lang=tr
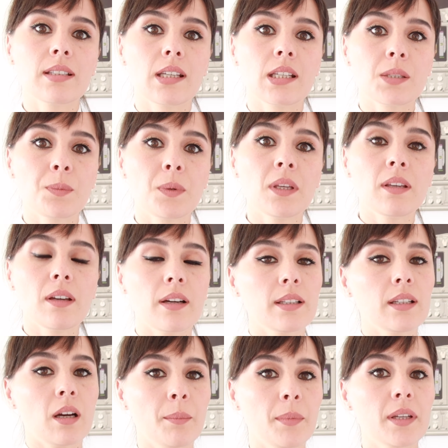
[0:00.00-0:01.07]
NTSB
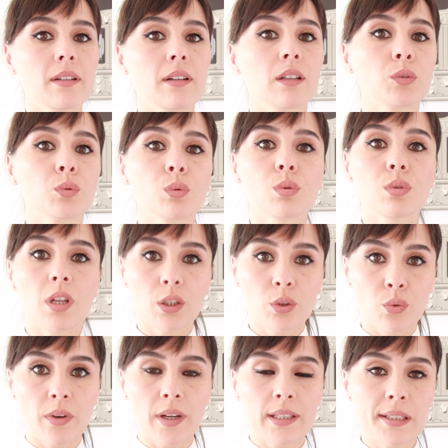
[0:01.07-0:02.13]
yani Amerikan Ulusal
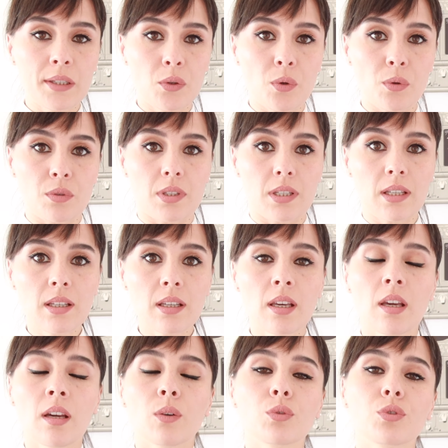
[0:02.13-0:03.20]
Güvenlik Konseyi
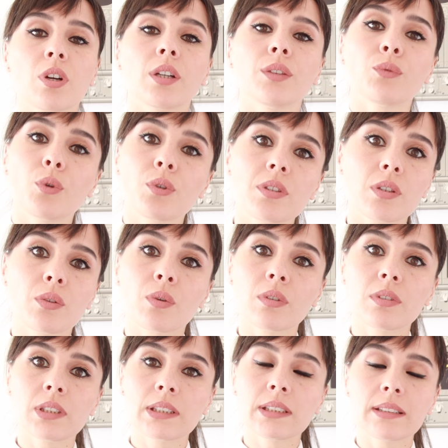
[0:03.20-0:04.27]
uçağın voice
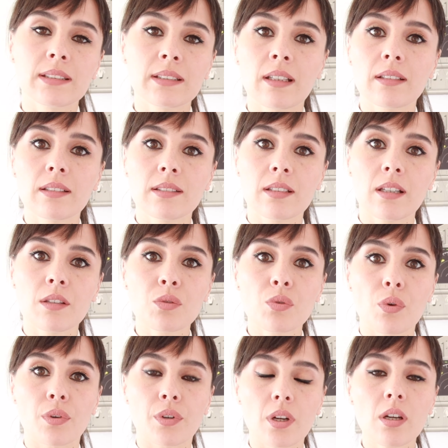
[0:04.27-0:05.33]
recorder'ını dinledikten
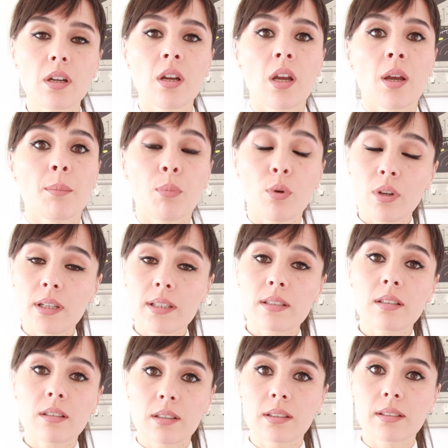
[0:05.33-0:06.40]
sonra
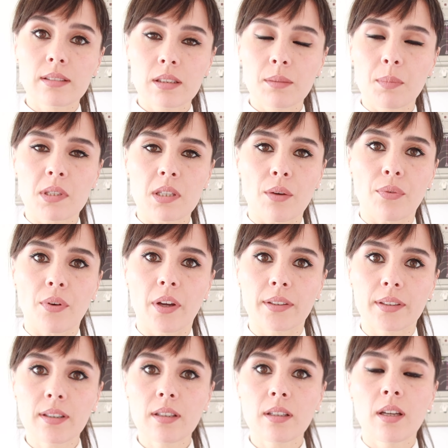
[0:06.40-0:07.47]
böylesine kritik bir
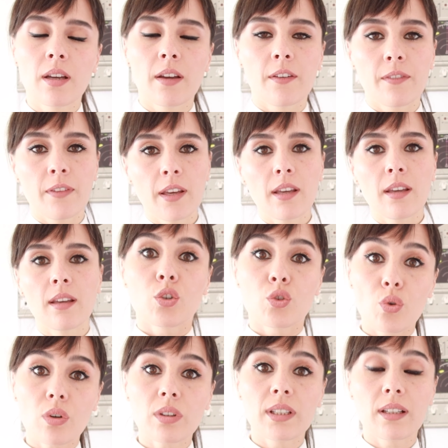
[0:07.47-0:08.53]
safhada ve
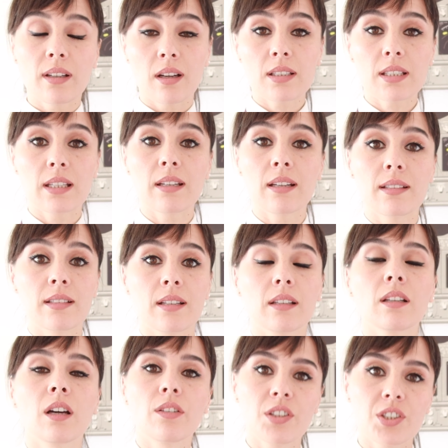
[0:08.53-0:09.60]
çok dikkat
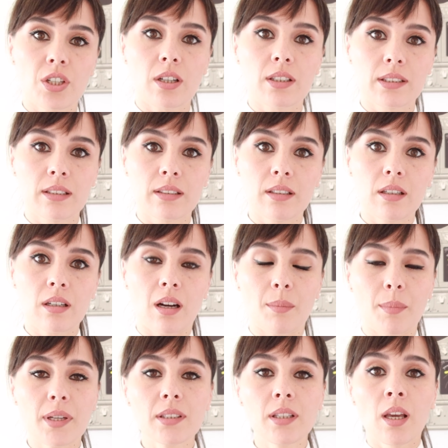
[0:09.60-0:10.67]
gerektiren hava şartlarına
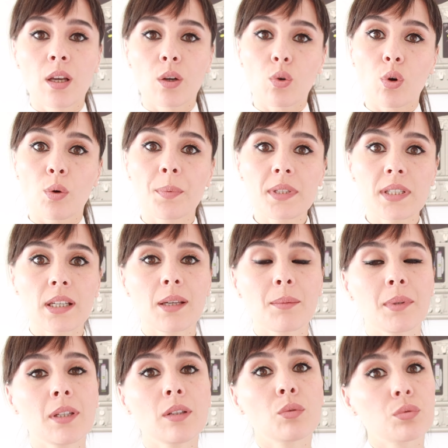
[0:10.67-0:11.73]
rağmen kokpit
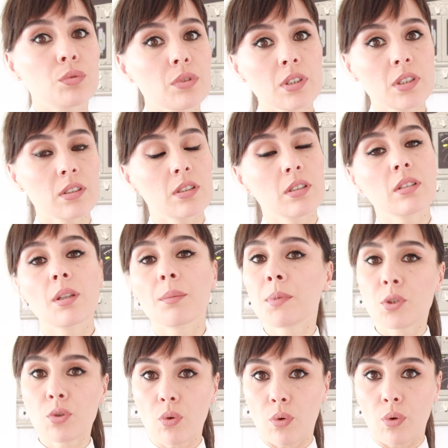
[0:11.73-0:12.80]
ekibinin uçuş dışında
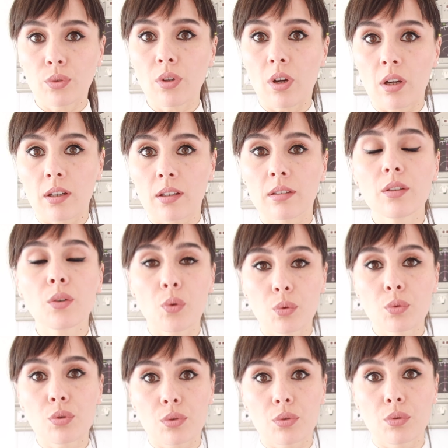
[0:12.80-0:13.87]
birçok konu hakkında
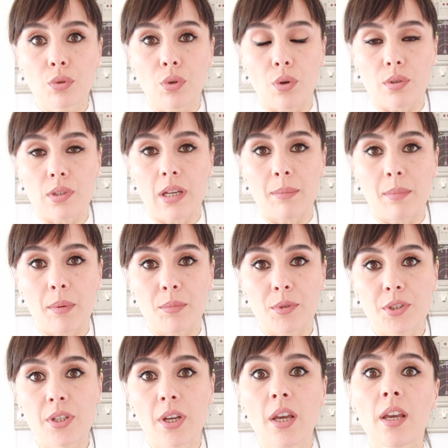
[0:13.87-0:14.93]
konuştuğunu
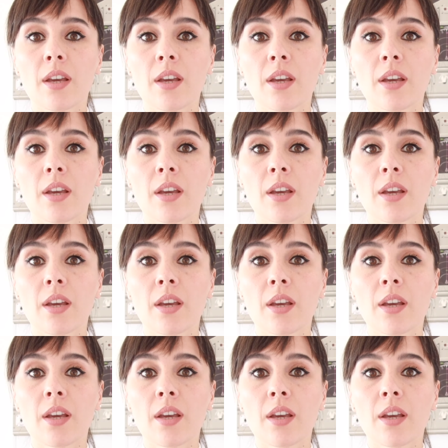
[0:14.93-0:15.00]
gözlemlemiş